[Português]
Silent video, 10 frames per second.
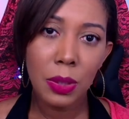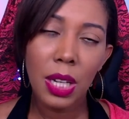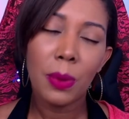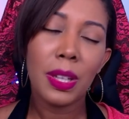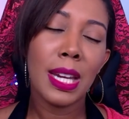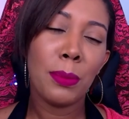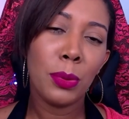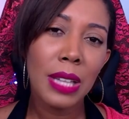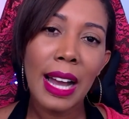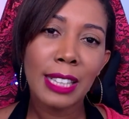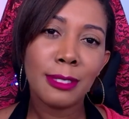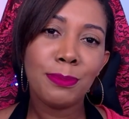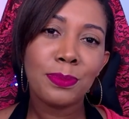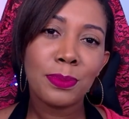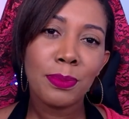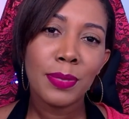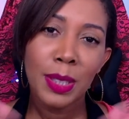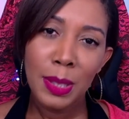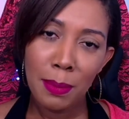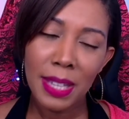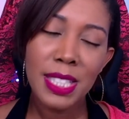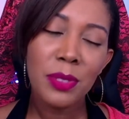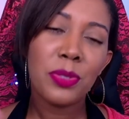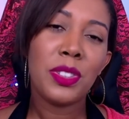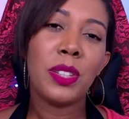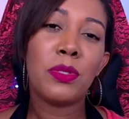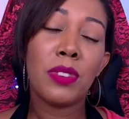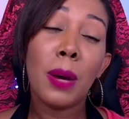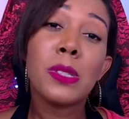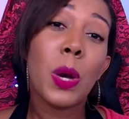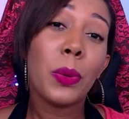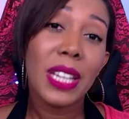que eu iria mudar. Mas enfim, vamos ao que